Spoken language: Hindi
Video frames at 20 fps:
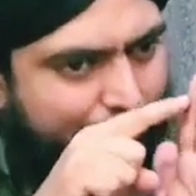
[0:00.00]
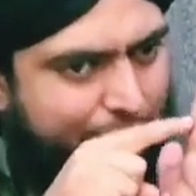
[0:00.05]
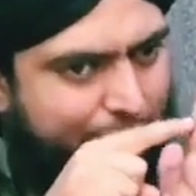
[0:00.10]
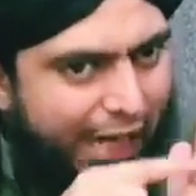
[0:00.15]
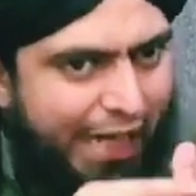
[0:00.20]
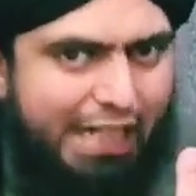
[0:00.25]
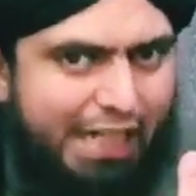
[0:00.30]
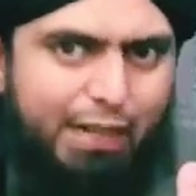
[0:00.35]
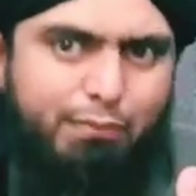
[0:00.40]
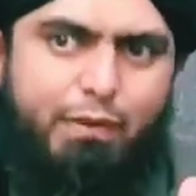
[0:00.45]

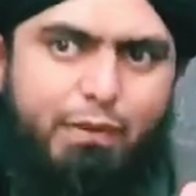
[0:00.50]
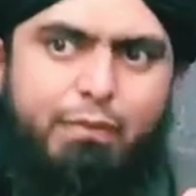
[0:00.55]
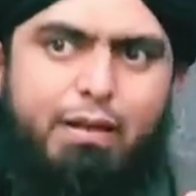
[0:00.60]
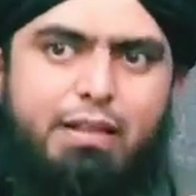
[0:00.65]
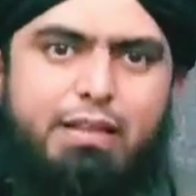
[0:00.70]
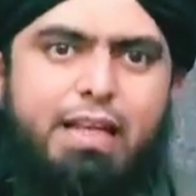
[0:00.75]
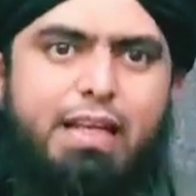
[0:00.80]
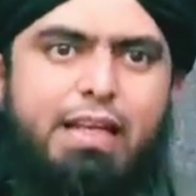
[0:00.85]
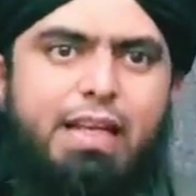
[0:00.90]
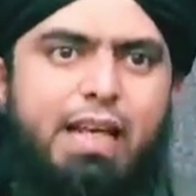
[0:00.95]
ब्रेकअप
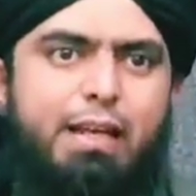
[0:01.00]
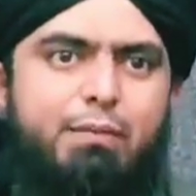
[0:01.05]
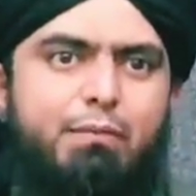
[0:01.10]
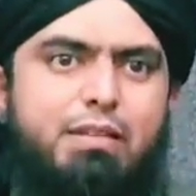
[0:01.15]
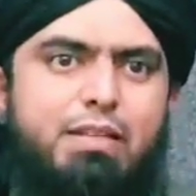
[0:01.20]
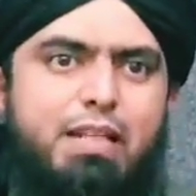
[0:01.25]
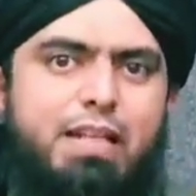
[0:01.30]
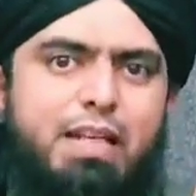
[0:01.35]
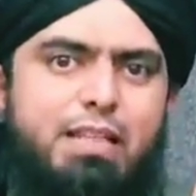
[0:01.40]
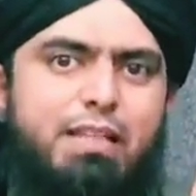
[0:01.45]
हमें दें कि
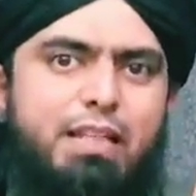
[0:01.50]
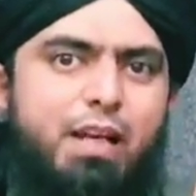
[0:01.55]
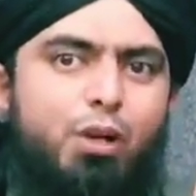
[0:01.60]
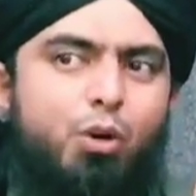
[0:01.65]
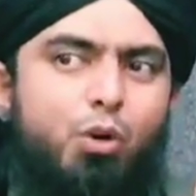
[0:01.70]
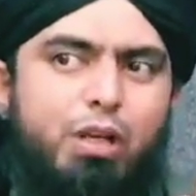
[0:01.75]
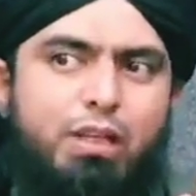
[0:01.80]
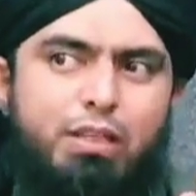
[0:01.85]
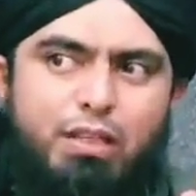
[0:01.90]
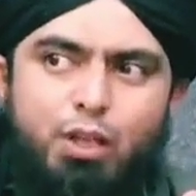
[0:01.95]
इनमें से कितने
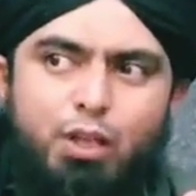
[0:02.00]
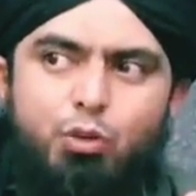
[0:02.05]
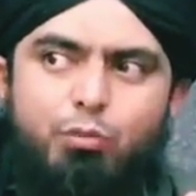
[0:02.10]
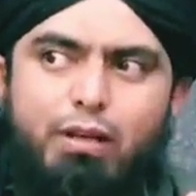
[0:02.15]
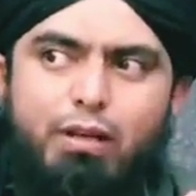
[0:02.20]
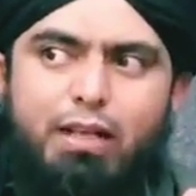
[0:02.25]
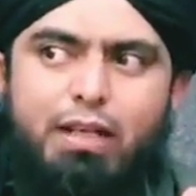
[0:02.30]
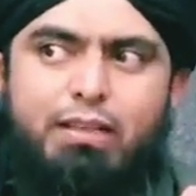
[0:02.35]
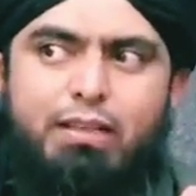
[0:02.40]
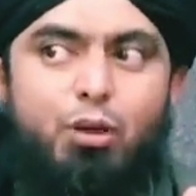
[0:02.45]
लोग कितनी
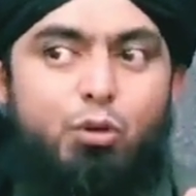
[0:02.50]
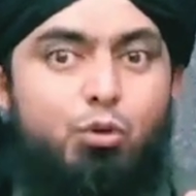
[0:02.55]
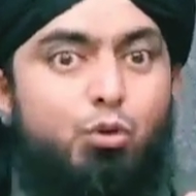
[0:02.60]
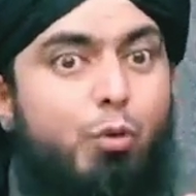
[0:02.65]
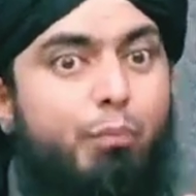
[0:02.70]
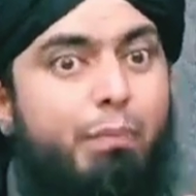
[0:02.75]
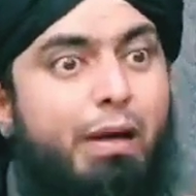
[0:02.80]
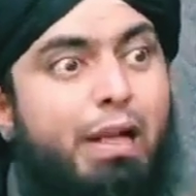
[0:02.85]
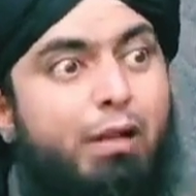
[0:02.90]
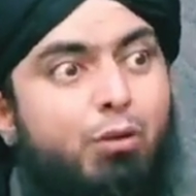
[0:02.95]
उम्र के थे
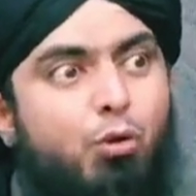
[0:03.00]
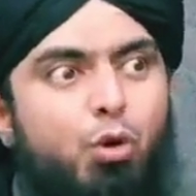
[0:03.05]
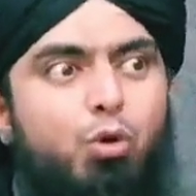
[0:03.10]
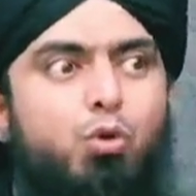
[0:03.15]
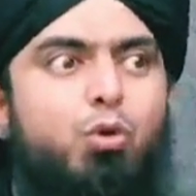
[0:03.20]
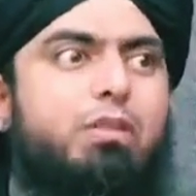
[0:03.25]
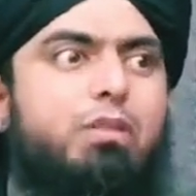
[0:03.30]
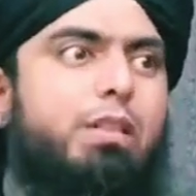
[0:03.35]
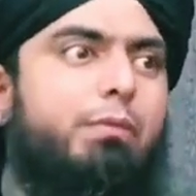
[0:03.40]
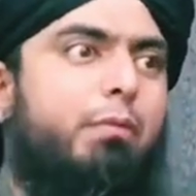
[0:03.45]
उनको पहले
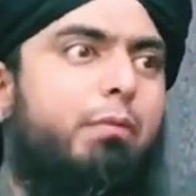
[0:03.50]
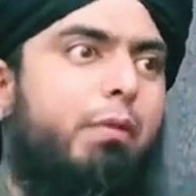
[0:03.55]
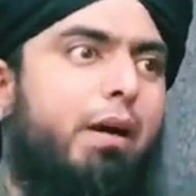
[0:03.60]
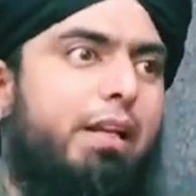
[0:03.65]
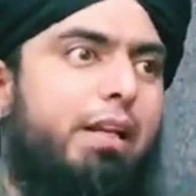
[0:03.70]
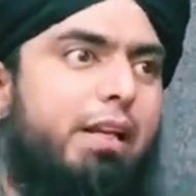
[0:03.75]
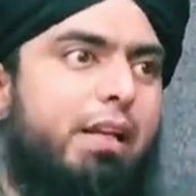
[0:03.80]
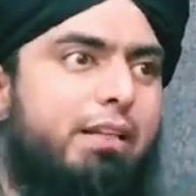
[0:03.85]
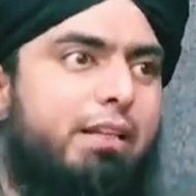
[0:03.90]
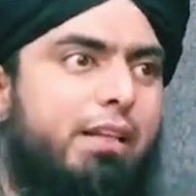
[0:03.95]
कौन कौन सी
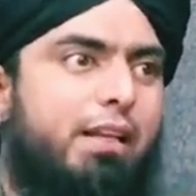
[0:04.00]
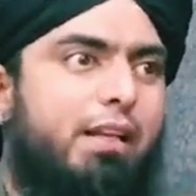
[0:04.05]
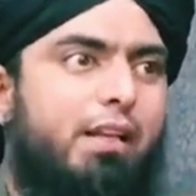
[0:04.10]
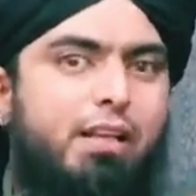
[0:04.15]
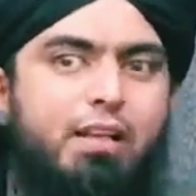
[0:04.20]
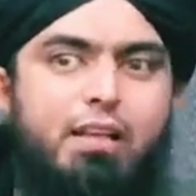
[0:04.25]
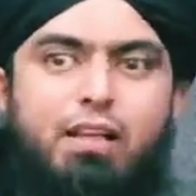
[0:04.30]
बीमारियां थी